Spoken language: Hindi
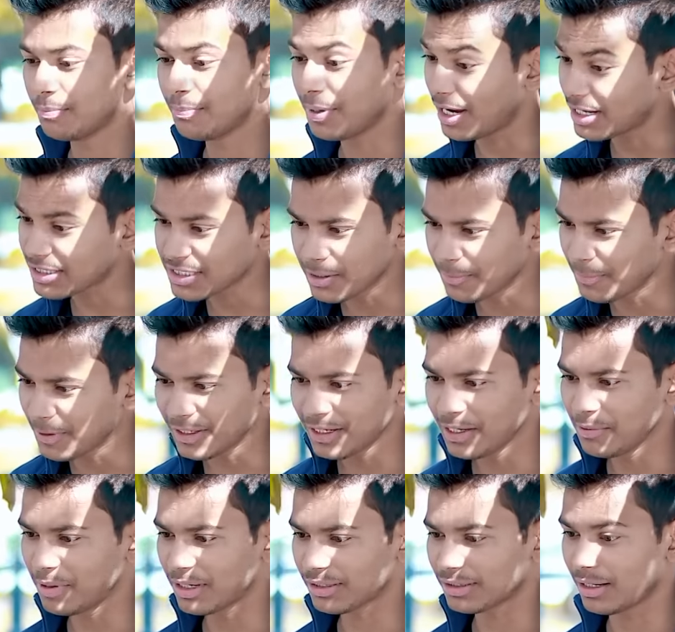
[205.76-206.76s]
प्यार से पेट
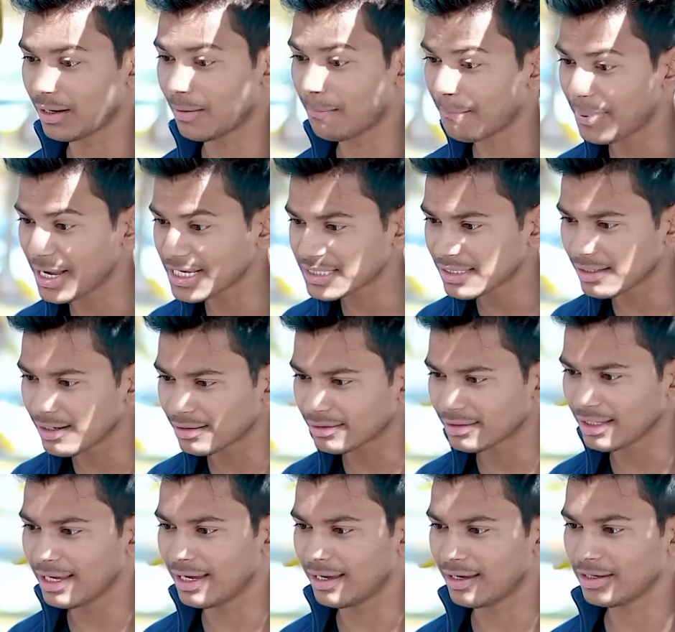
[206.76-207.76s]
नहीं भरता पैसे
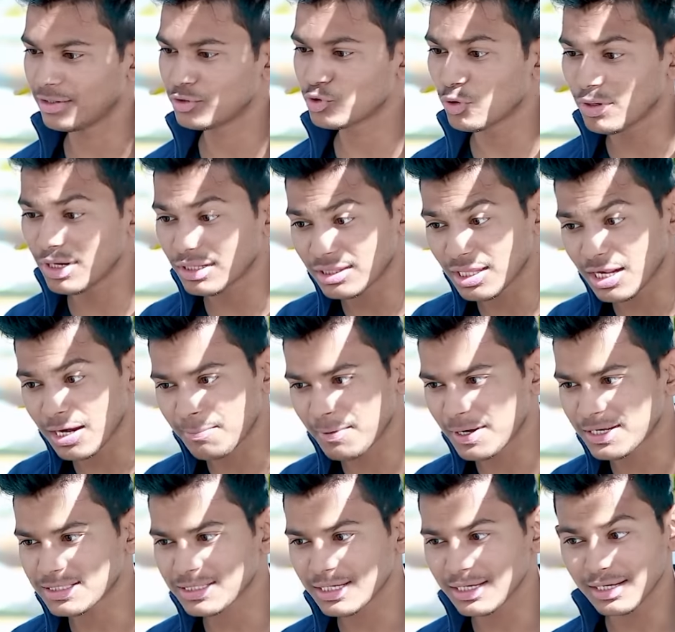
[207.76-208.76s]
लगते हैं जो ना तेरे
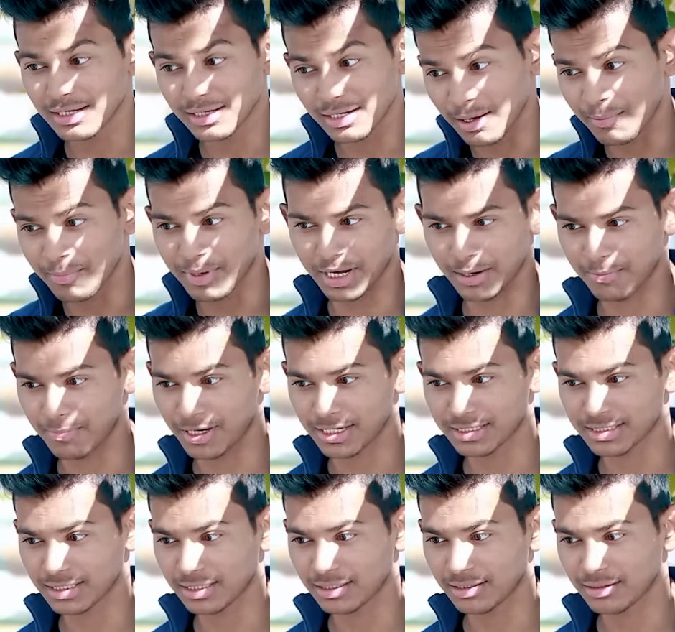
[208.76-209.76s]
पास है ना मेरे
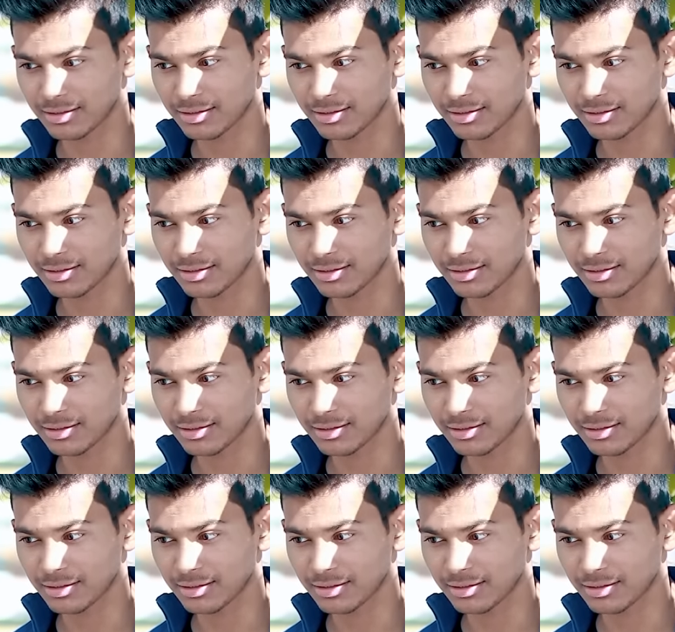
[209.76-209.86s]
पास है